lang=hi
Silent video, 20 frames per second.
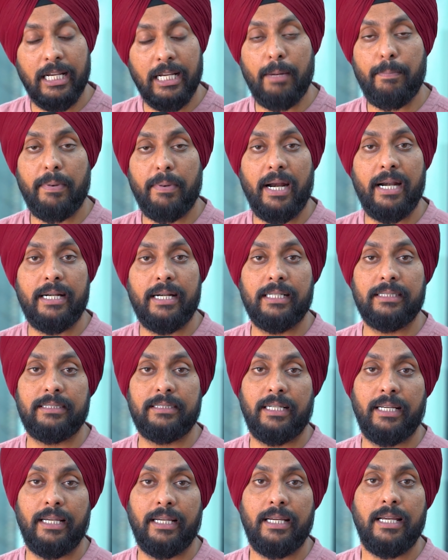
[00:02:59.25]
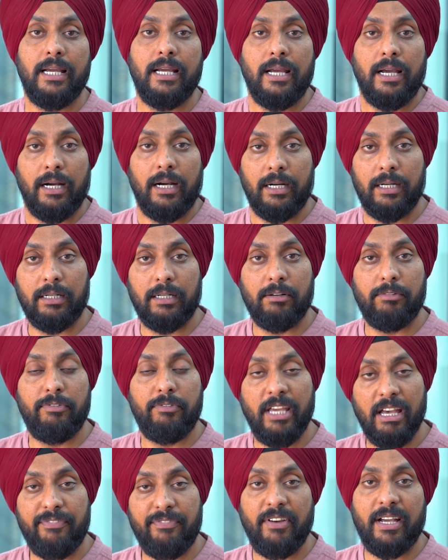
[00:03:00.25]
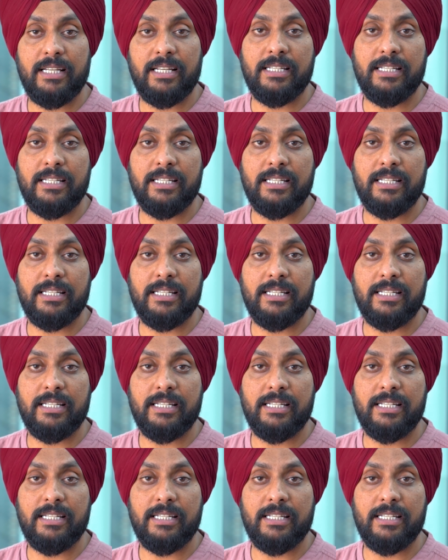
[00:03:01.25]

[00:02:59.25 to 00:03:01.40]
स्क्रिप्ट राइटर्स हैं वी एफ